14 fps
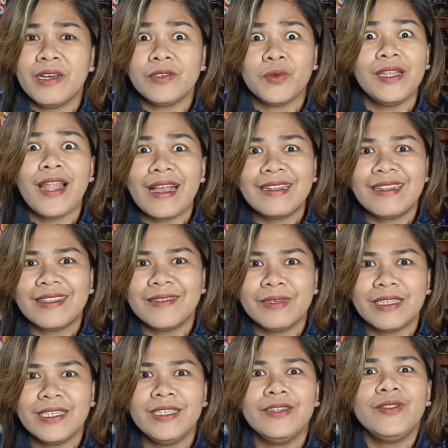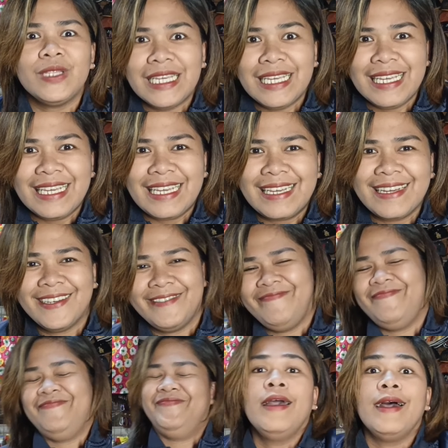di ba? So, kailangan natin maging unique.
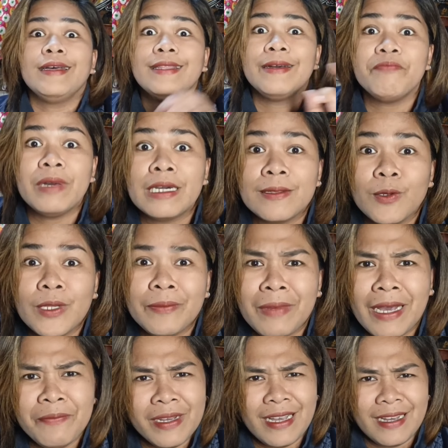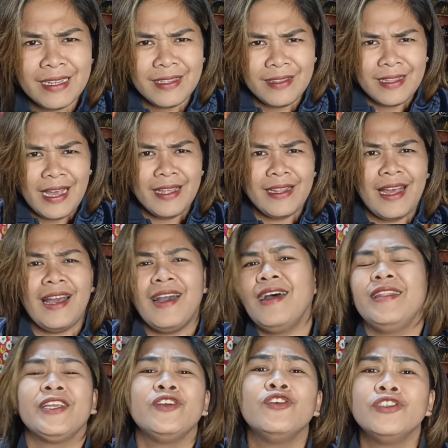At ang pangatlo naman, mga katindahan na uh,
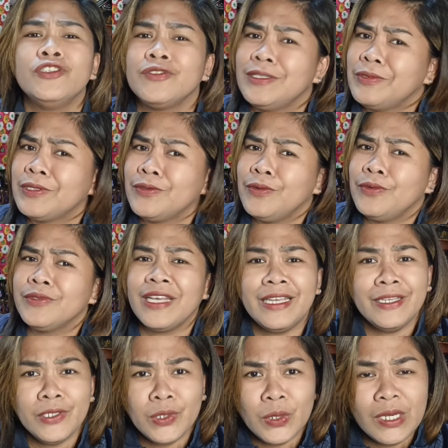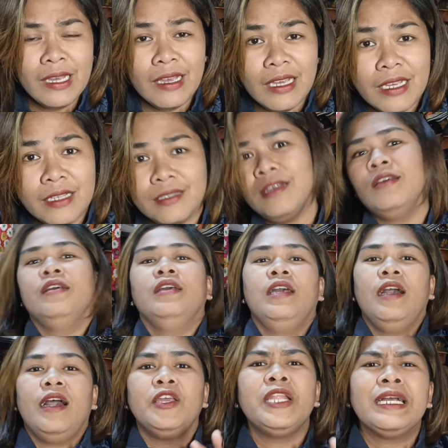negosyo tips ko sa inyo is,
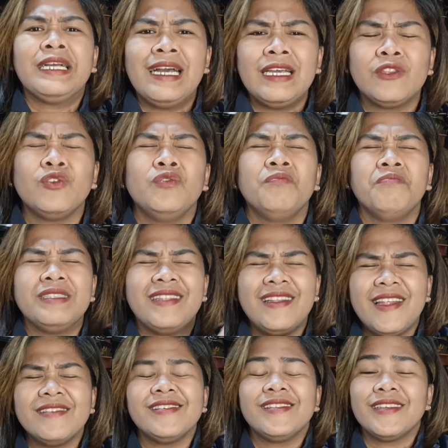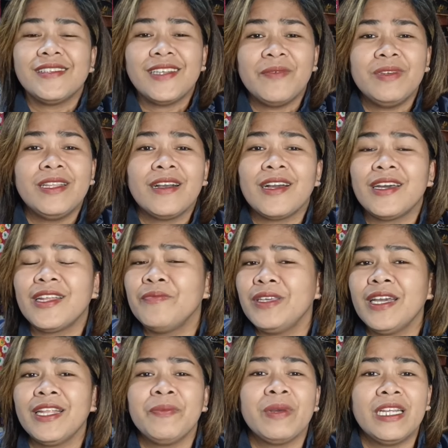ayan na nga, ito yung madalas sinasabi ng
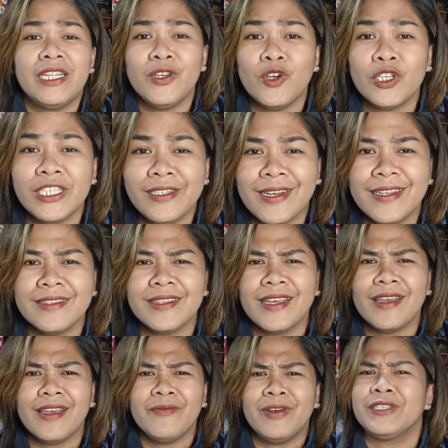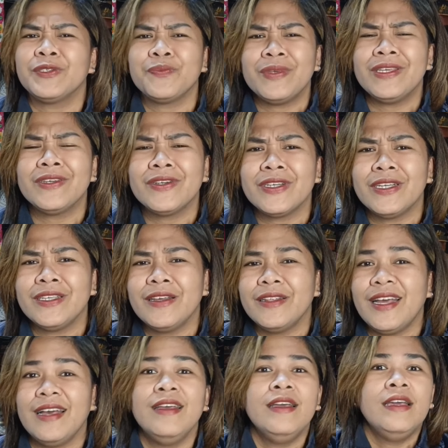karamihan ng mga negosyante, mga speaker, ganyan
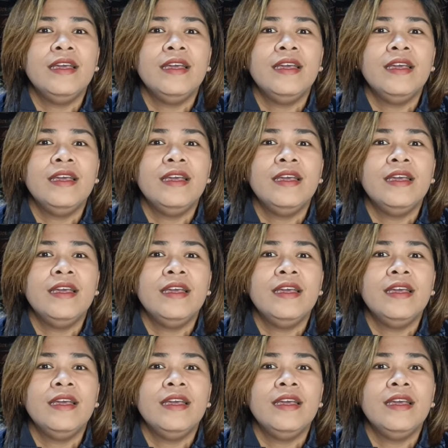na,